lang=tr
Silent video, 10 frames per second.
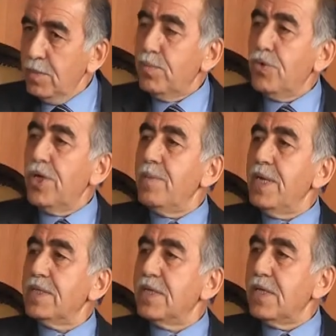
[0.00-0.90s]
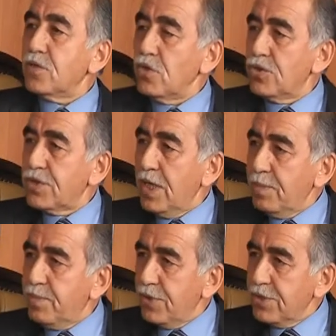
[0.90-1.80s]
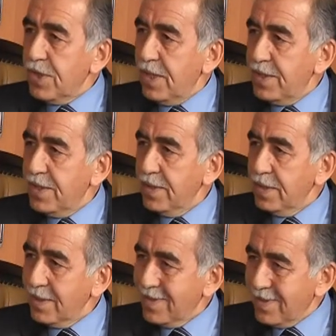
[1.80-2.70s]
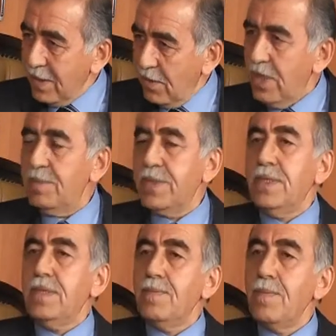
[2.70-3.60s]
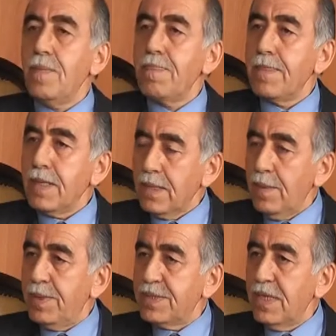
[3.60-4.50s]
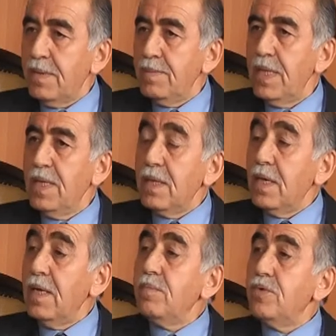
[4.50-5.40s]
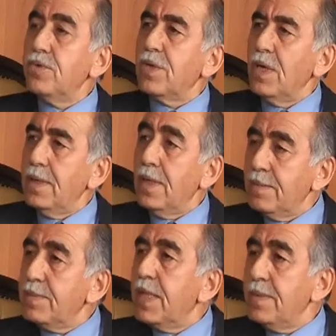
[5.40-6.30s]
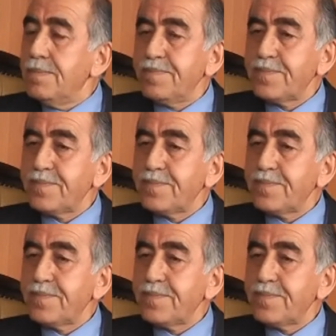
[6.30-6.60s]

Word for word: buna benzer sosyal projelerin devamını yapacağım. En büyük hayalim de